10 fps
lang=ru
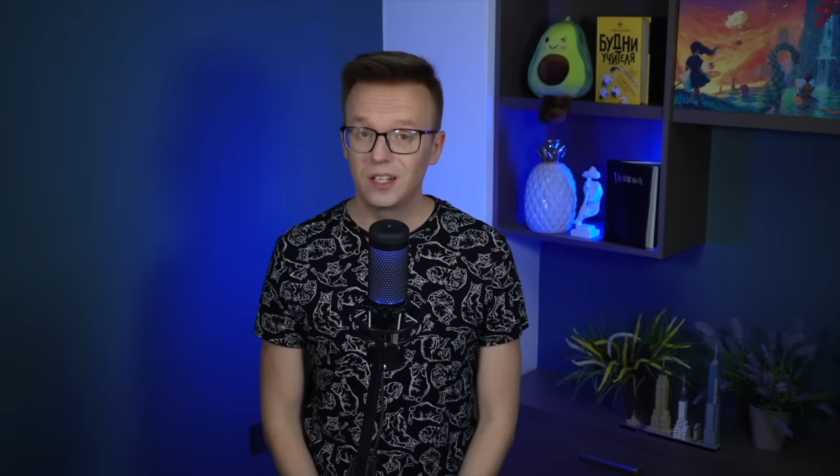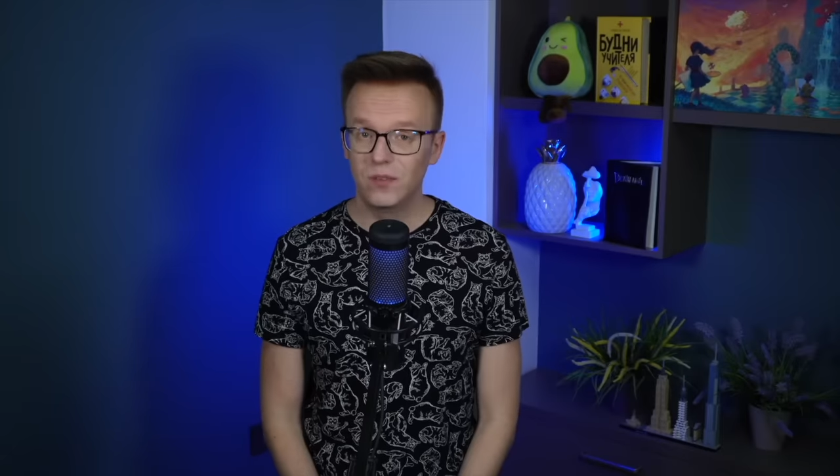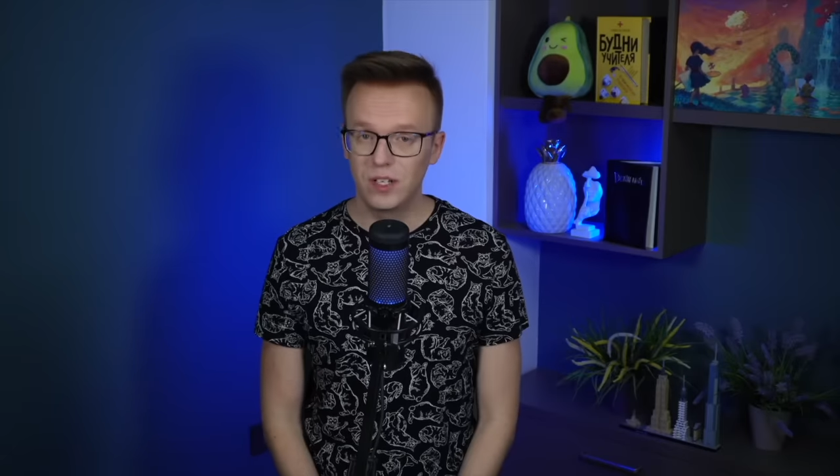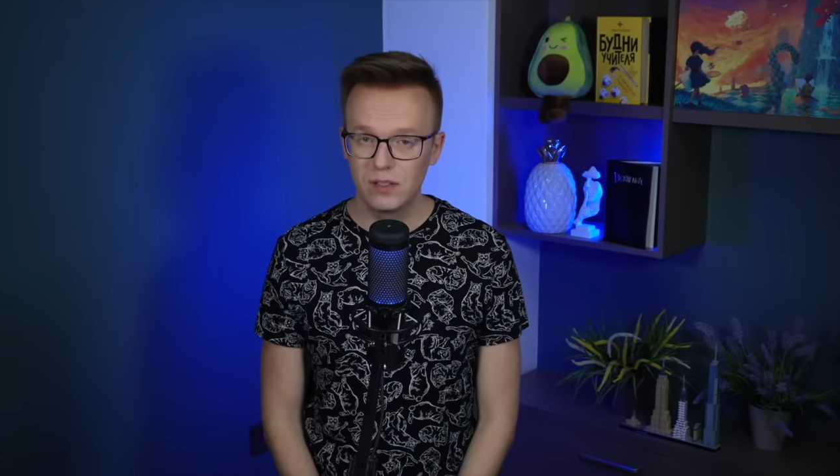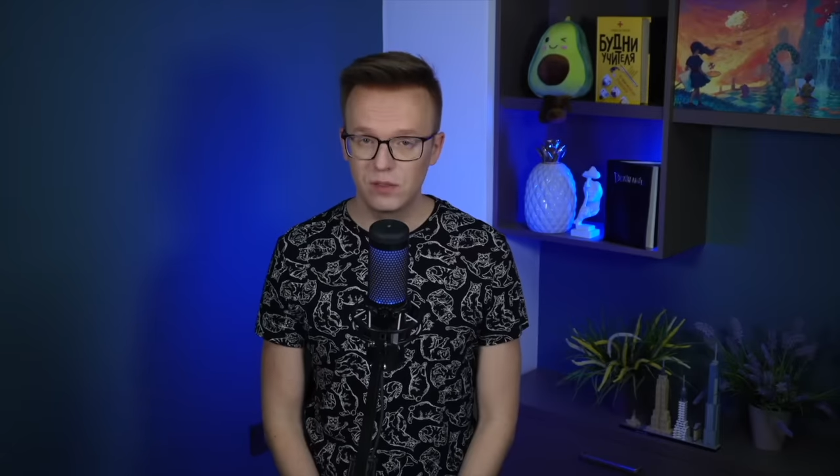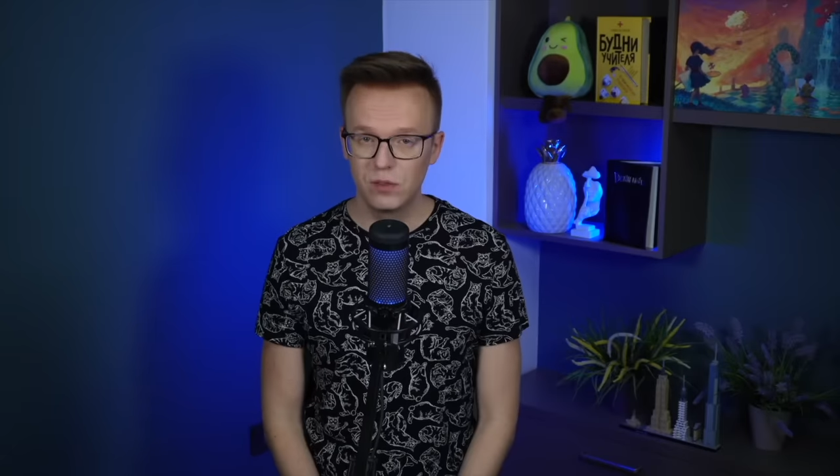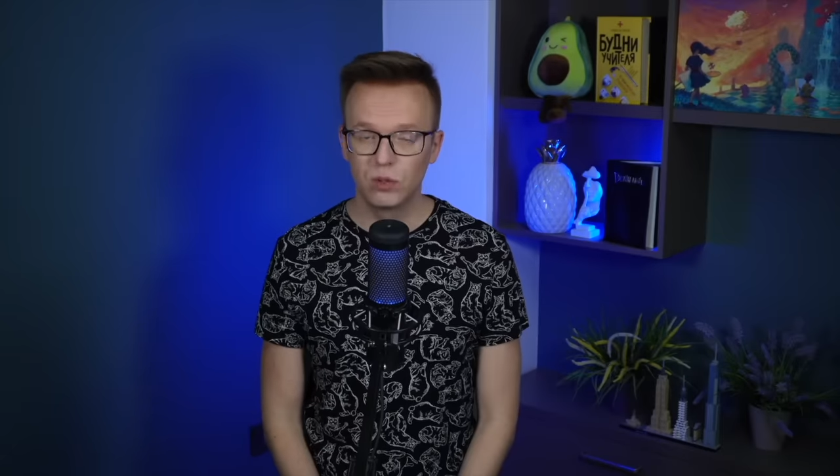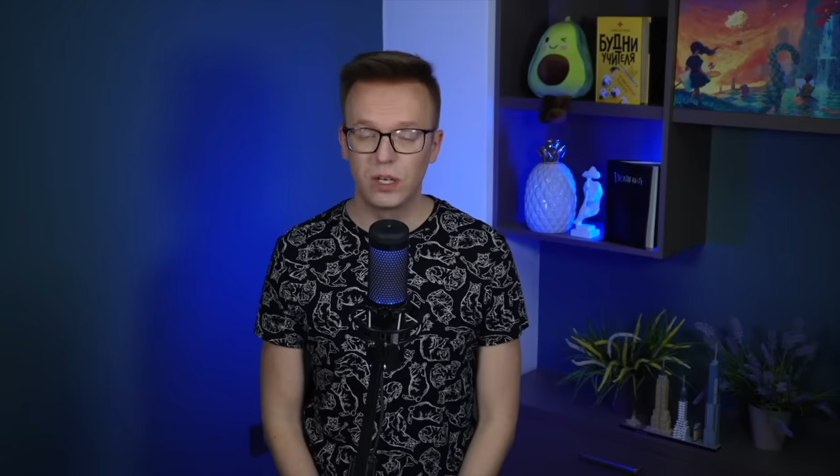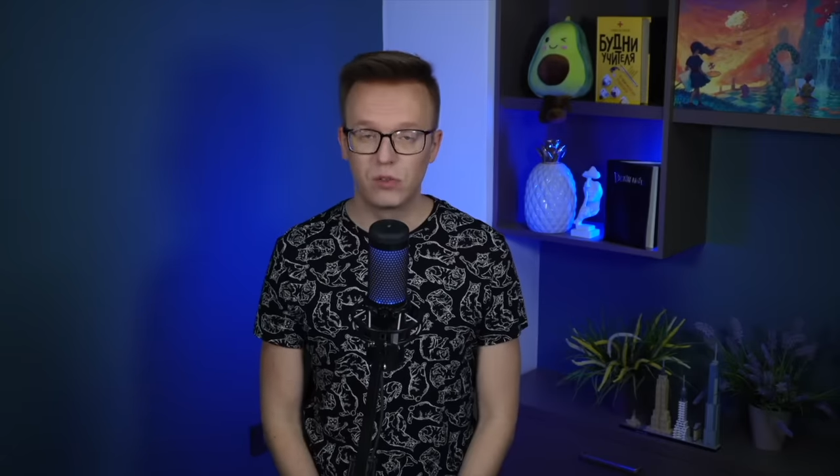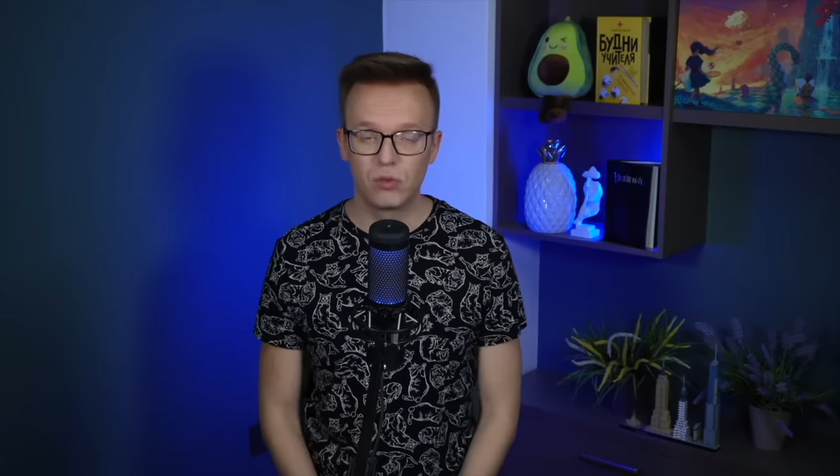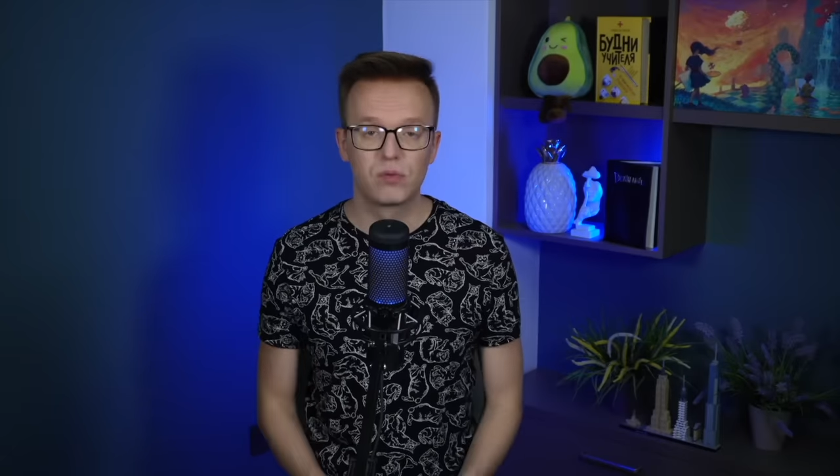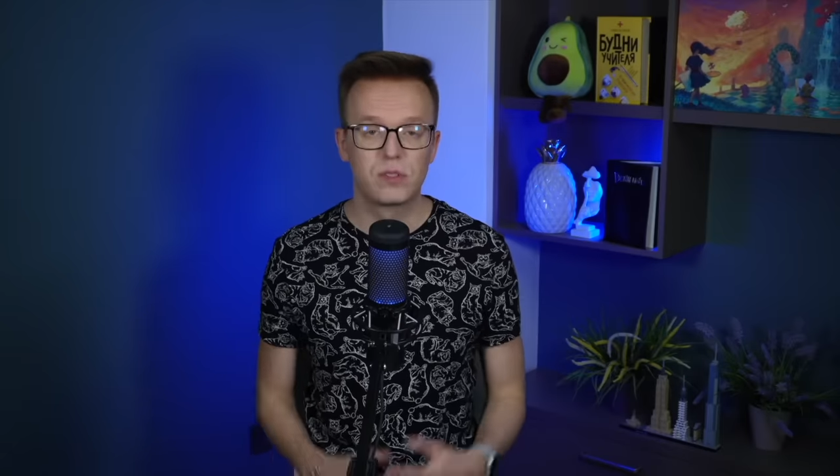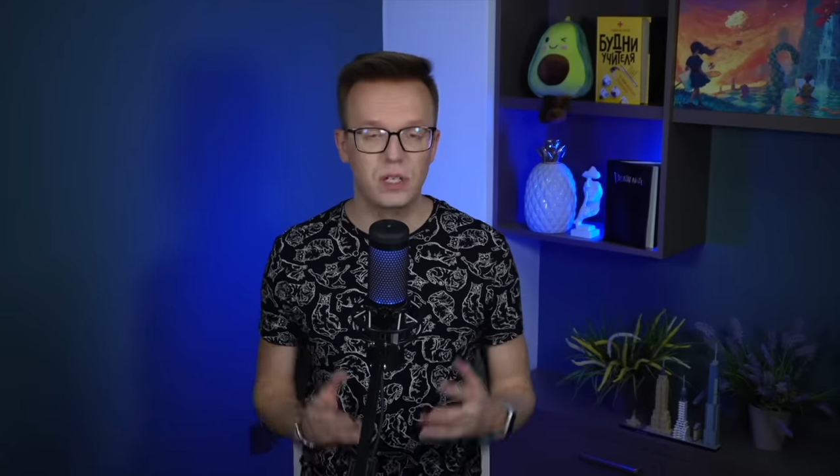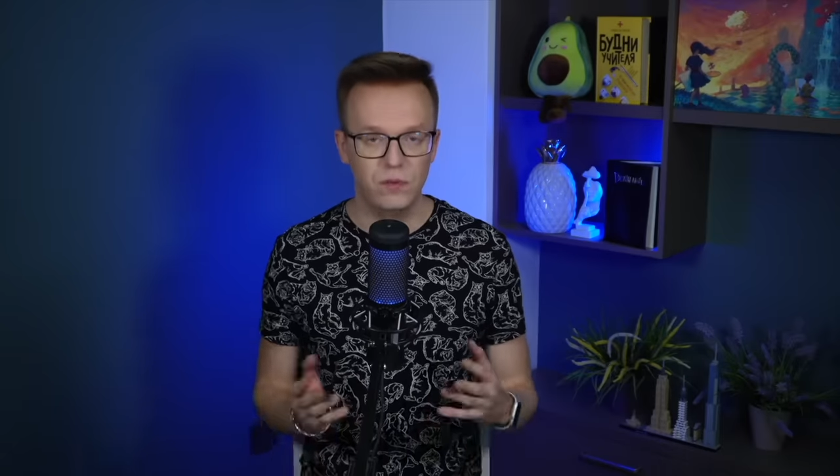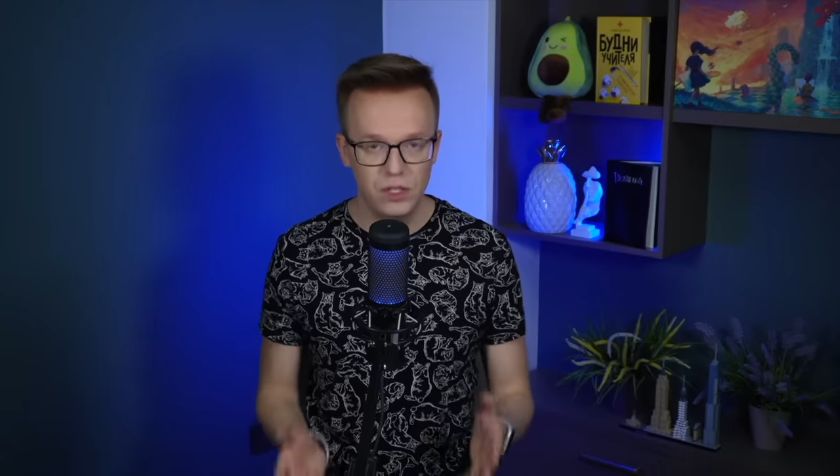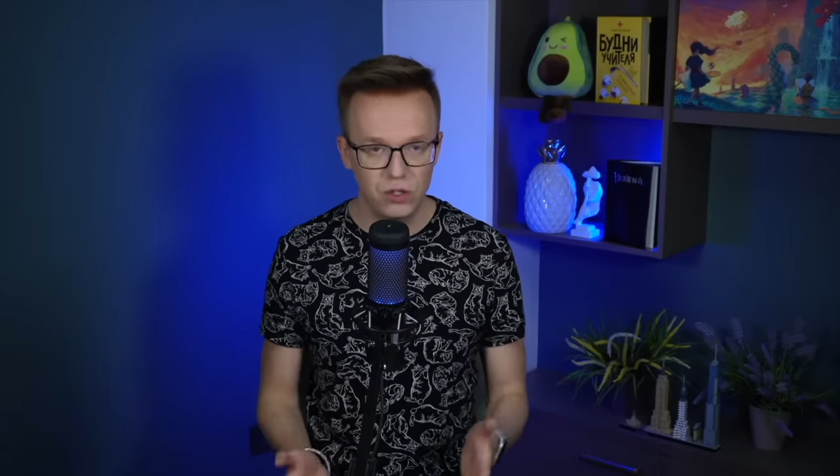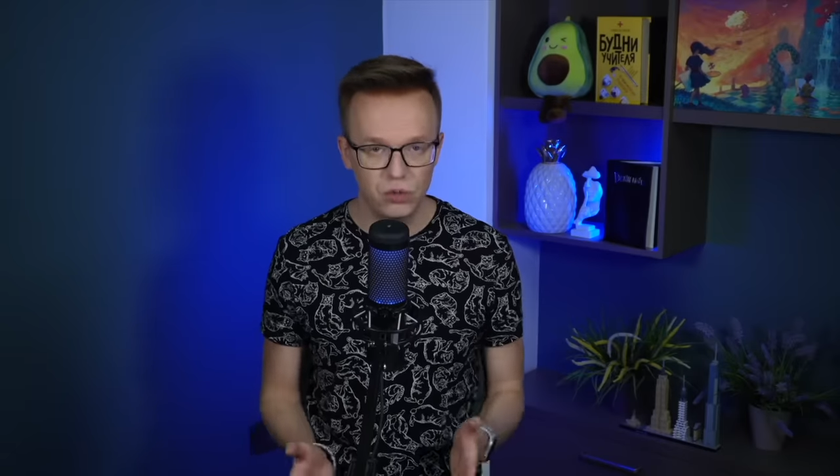ответственностью хочу заявить,